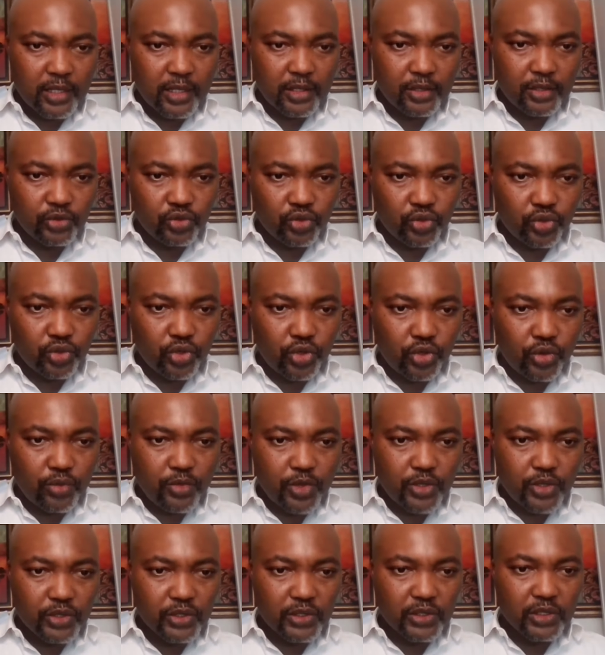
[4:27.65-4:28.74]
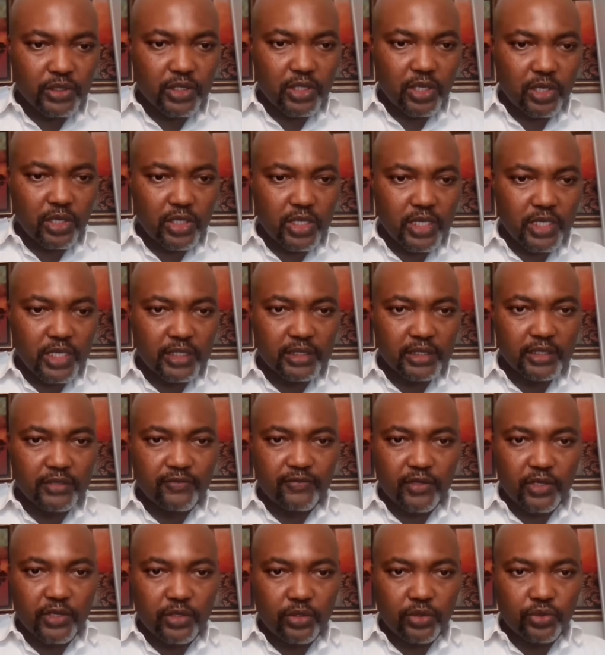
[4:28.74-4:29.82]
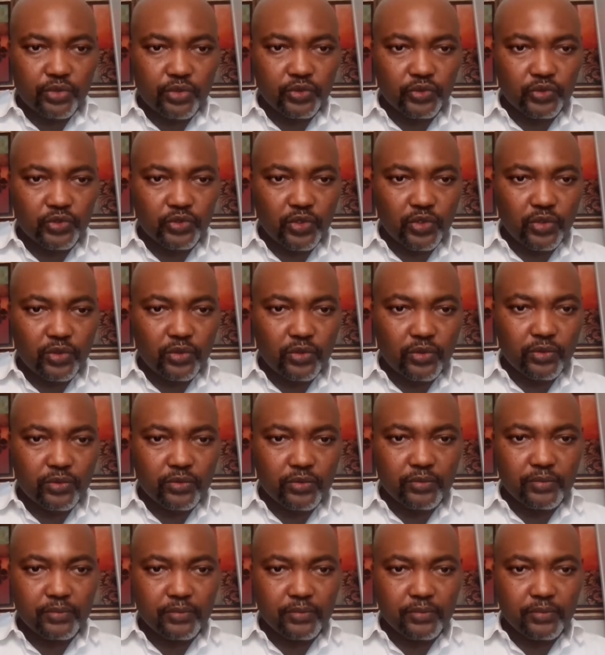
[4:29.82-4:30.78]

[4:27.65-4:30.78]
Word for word: Et je recommence en activant le son.